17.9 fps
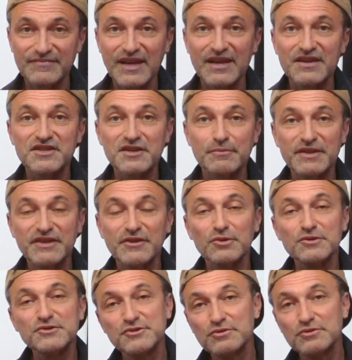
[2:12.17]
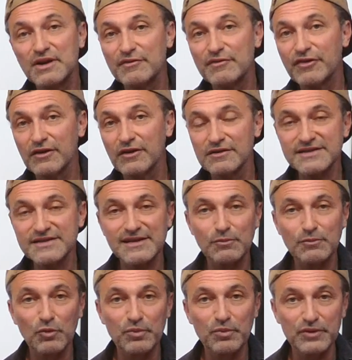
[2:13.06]
J'habite dans le sud de la France,
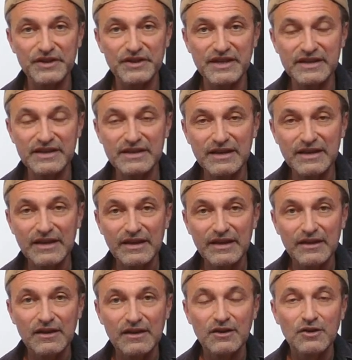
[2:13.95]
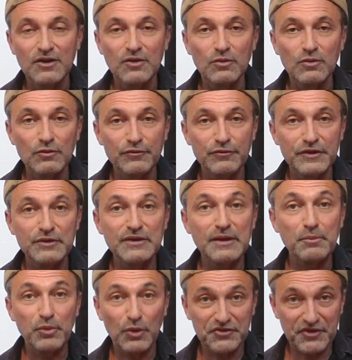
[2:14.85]
à Montpellier, où vit une
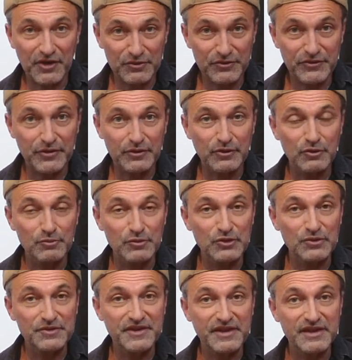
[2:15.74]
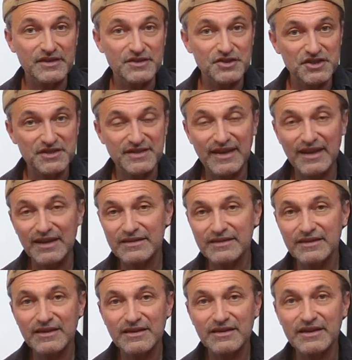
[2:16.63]
importante communauté
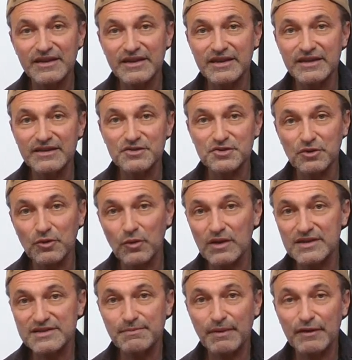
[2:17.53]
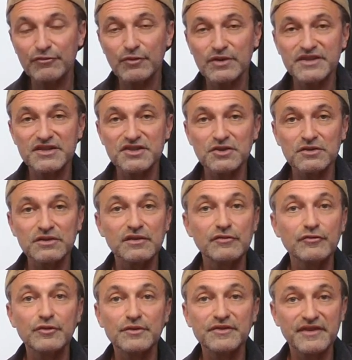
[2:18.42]
gitane, et je croise parfois des gens
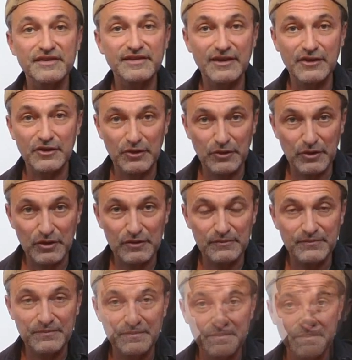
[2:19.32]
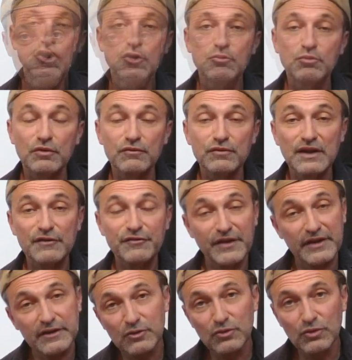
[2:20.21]
qui font cette erreur. Pour vous la
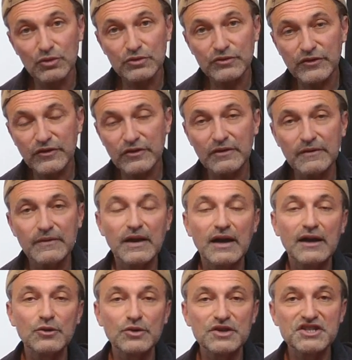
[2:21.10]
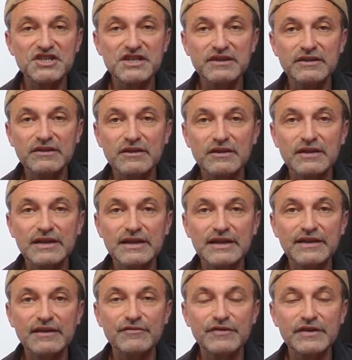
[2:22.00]
faire courte, à l'origine,
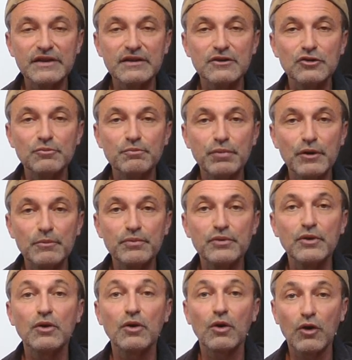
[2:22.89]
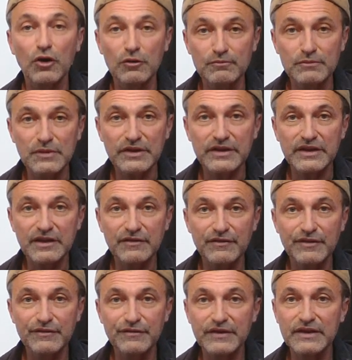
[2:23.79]
il y avait le peuple rome qui
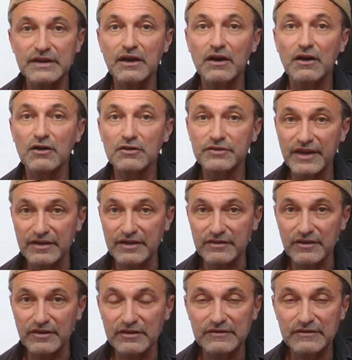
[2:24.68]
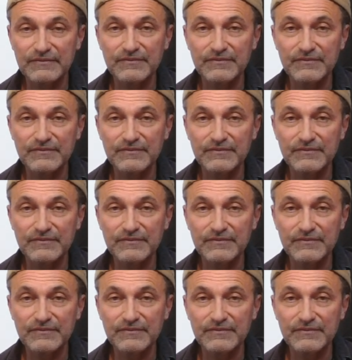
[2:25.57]
vivait en Inde.